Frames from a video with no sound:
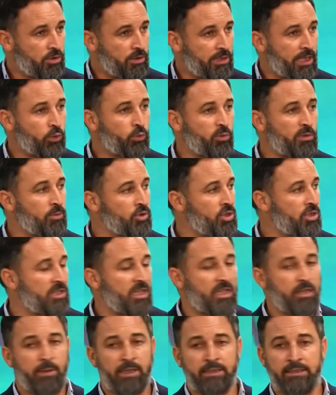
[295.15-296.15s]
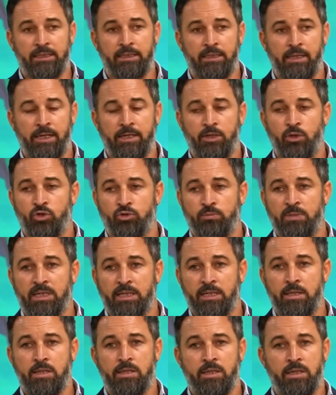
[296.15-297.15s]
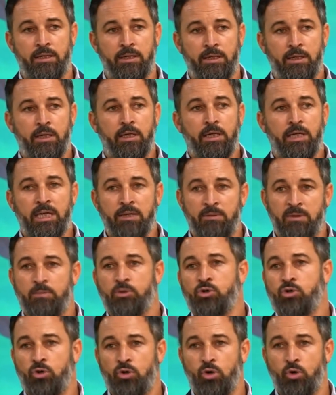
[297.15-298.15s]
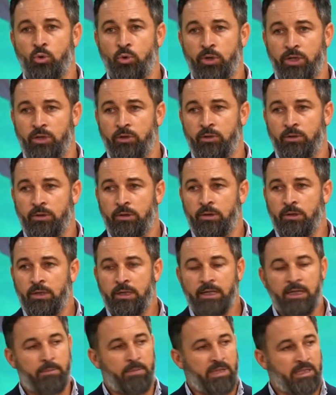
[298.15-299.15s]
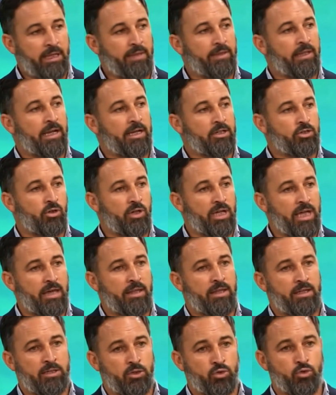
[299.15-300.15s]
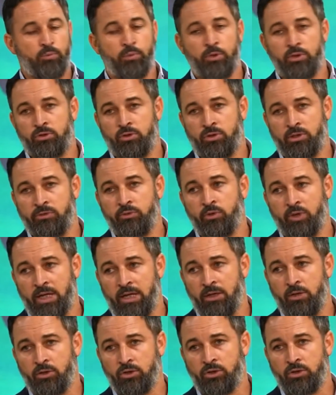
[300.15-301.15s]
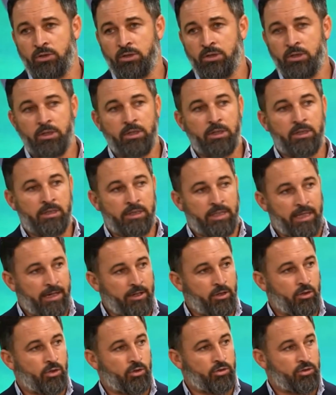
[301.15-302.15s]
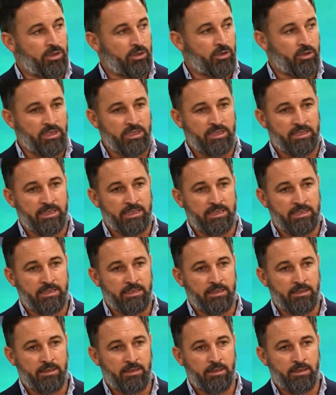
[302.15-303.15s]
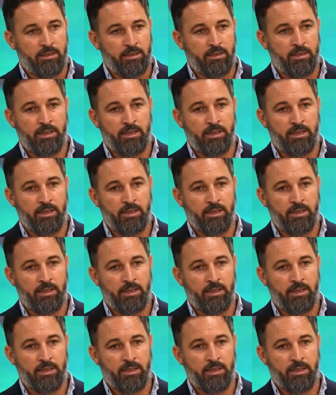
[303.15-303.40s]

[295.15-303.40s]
Ya tuvimos este debate en el año 2015 y vimos lo que ocurrió, que en mitad de las oleadas de supuestos refugiados llegaron los terroristas que